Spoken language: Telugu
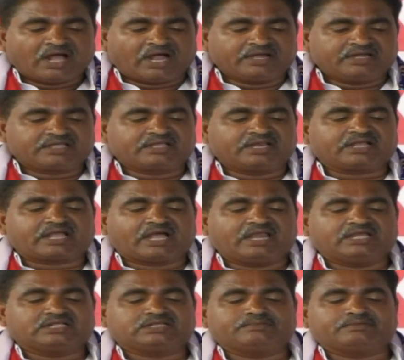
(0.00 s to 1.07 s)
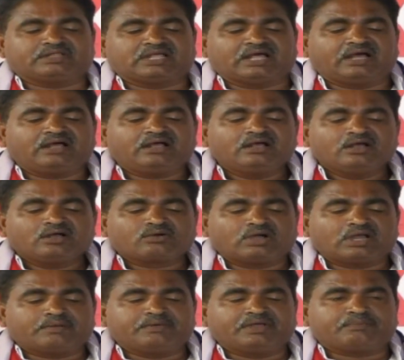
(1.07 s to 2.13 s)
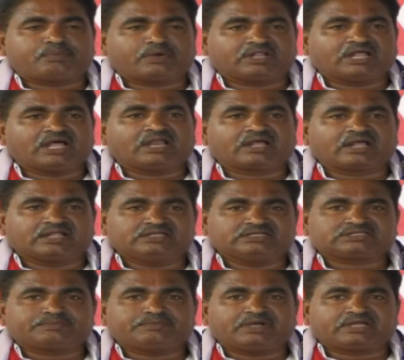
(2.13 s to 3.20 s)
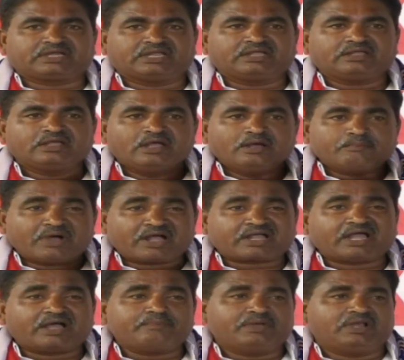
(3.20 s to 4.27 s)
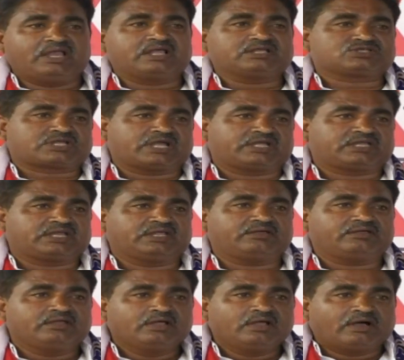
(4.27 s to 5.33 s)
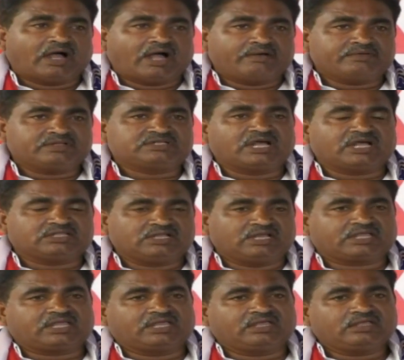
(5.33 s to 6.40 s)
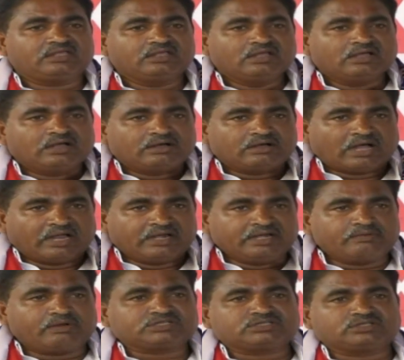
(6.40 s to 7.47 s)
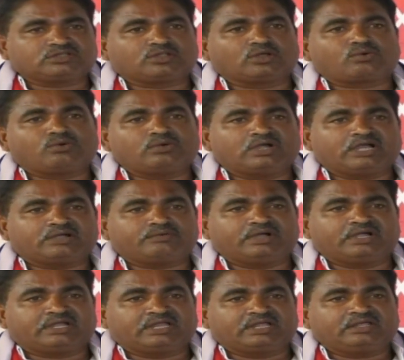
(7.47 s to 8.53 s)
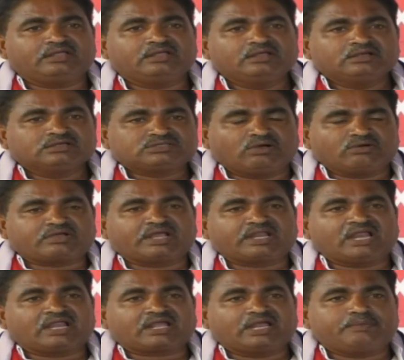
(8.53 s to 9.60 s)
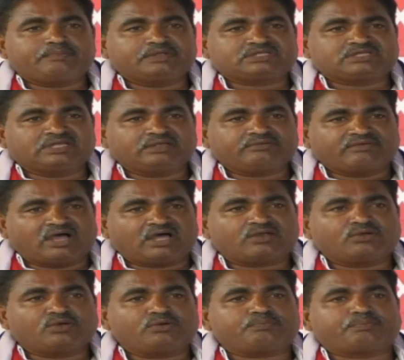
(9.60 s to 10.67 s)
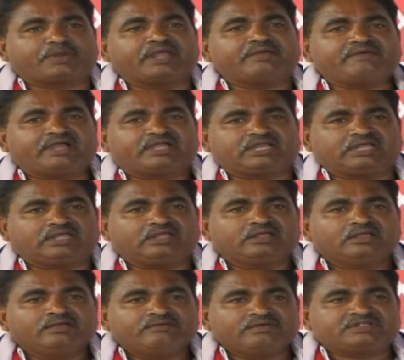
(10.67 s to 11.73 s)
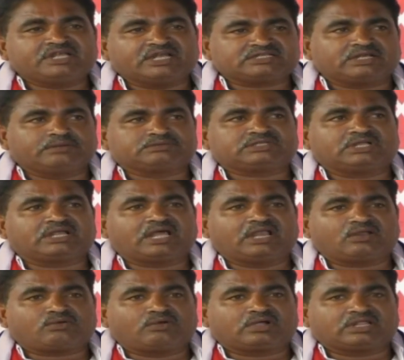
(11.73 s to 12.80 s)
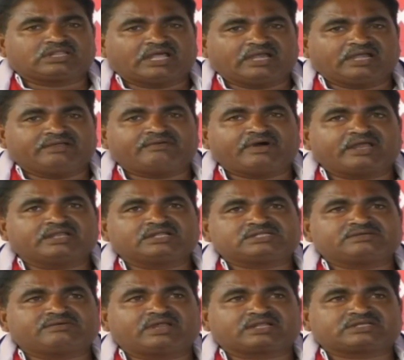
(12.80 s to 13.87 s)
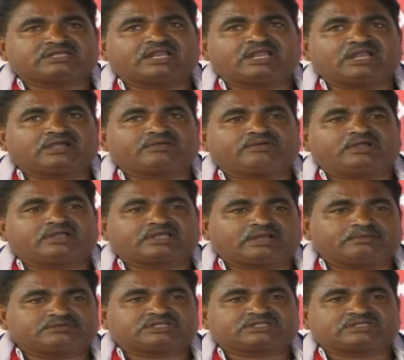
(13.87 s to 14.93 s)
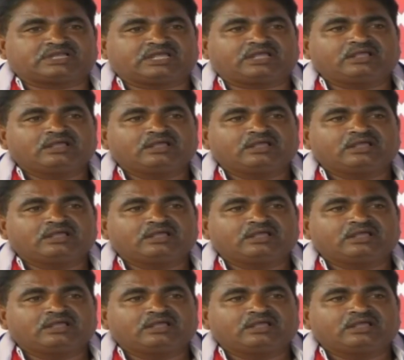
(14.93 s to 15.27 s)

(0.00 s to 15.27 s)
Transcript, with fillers: ఆ డిగ్రీ కాలేజీ మీద కూడా మేము ప్రధానంగా దృష్టి పెట్టి పక్కా బిల్డింగ్స్ కట్టి ఆ విద్యార్థులకి అన్ని వసతులతో కూడినటువంటి సౌకర్యాలు కల్పించి వారు ప్రైవేటు విద్యా సంస్థలకు వెళ్లకుండా దాన్ని నివారించి వారికి సరైనటువంటి క్రమశిక్షణ